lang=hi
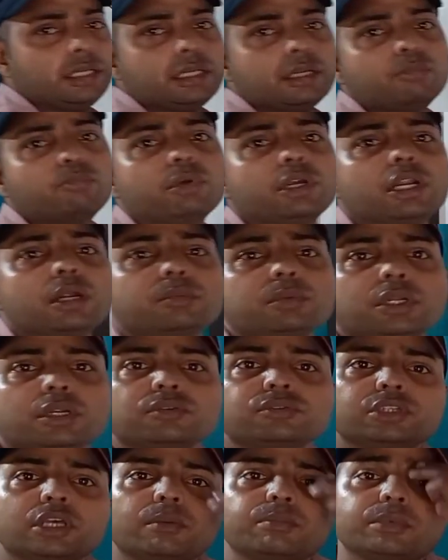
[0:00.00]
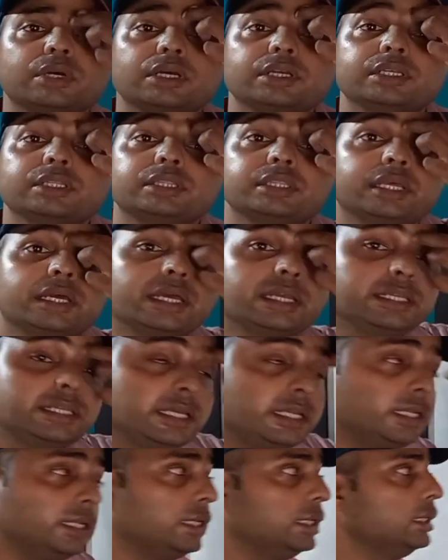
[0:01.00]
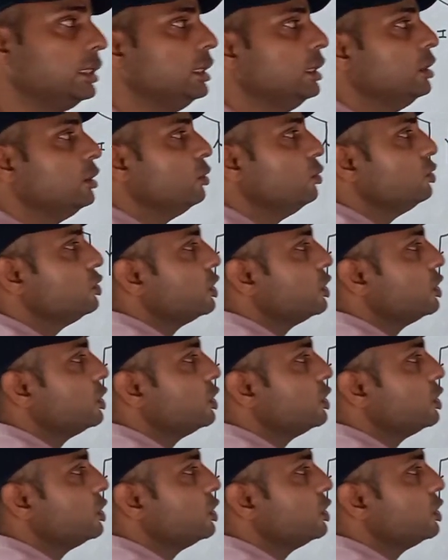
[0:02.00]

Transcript: हैं नंबर ऑफ टर्न्स आपका कितना है यन है तो